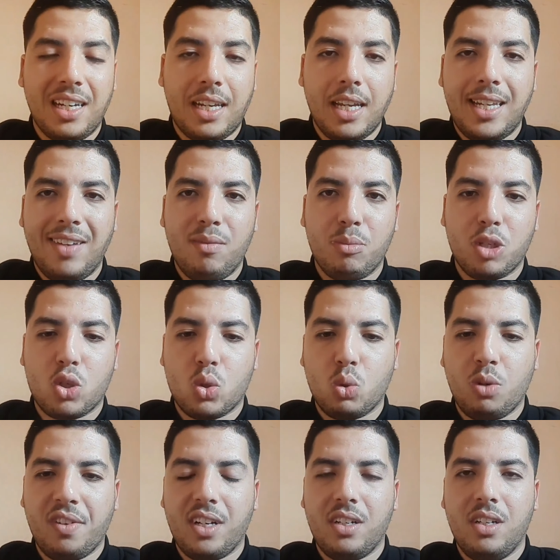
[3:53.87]
الكثير من
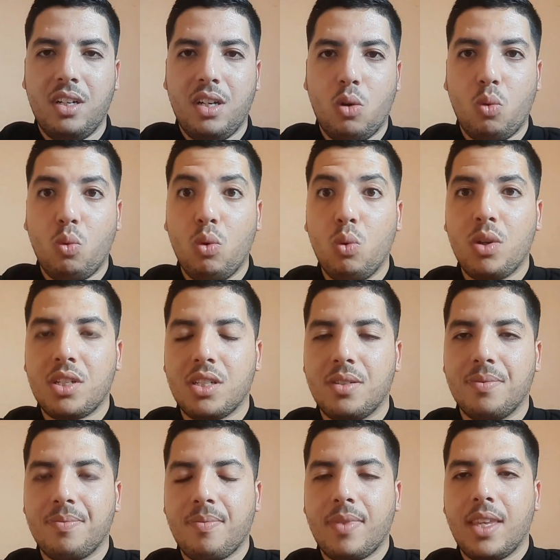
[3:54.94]
الصوره والوزن